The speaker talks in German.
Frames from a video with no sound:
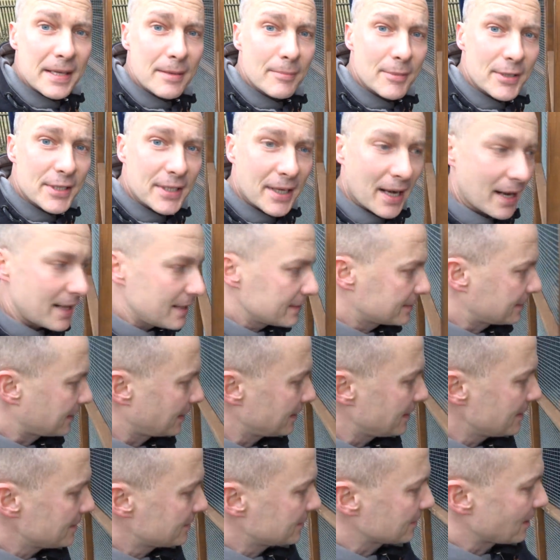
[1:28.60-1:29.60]
Ziemlich kalt,
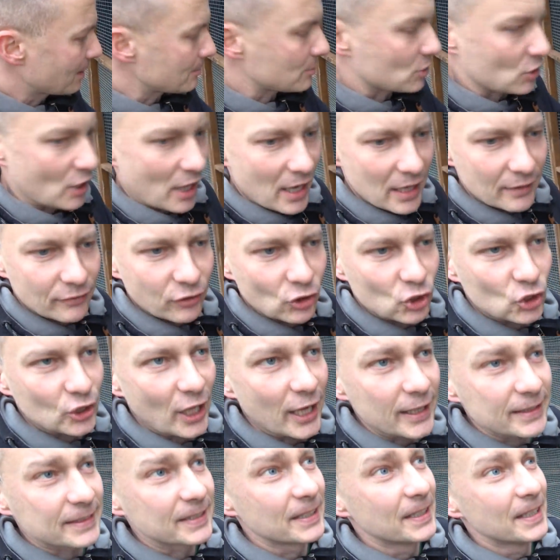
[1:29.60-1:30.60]
Kaninchen haben sich alle
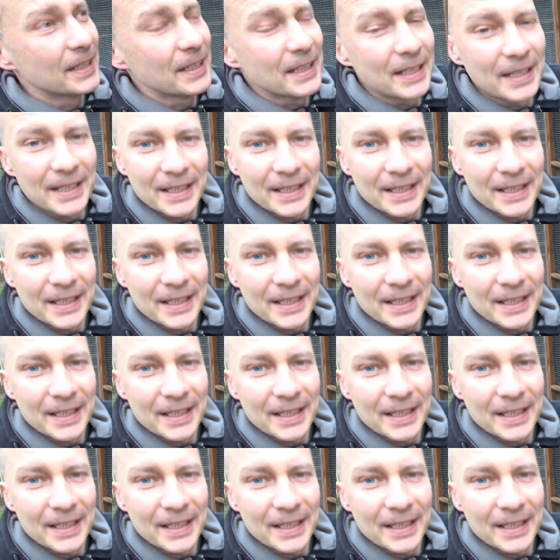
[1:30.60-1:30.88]
versteckt.